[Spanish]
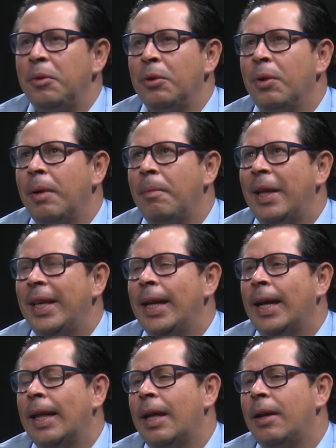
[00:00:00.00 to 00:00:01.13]
yo creo que va
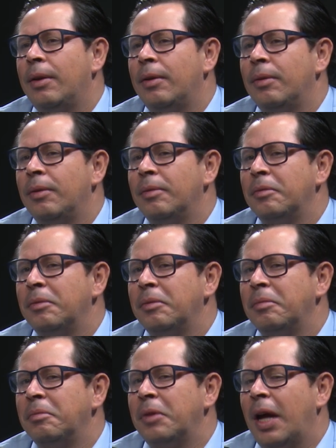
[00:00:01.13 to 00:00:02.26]
ligada
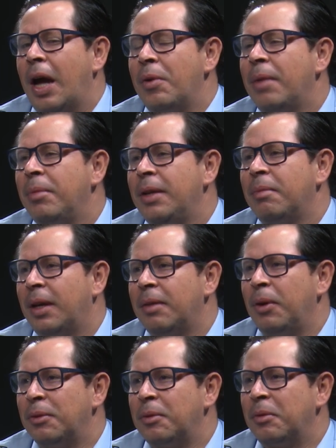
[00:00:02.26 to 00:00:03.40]
a una misma,
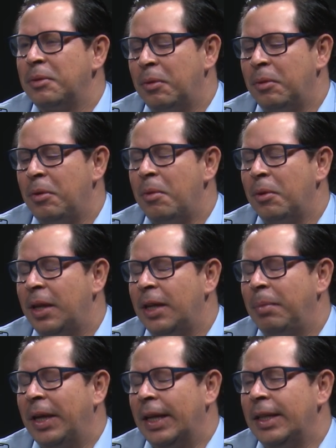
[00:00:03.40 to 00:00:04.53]
pero son, son como tres
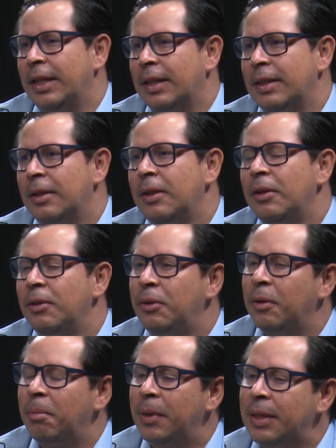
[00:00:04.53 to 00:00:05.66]
pequeñitas.
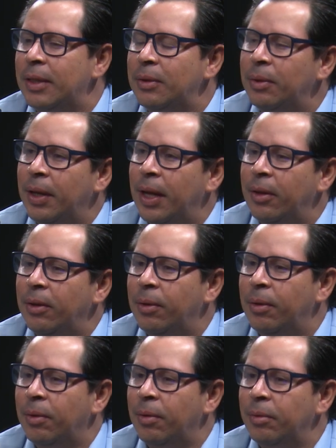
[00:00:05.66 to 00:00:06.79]
Yo empecé
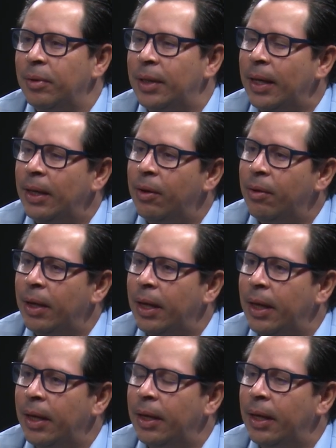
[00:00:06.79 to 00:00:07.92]
estudiando un técnico
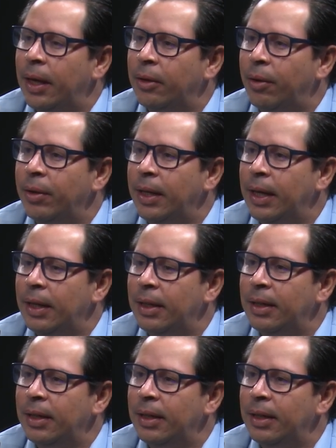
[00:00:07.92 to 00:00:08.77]
en, electrónica.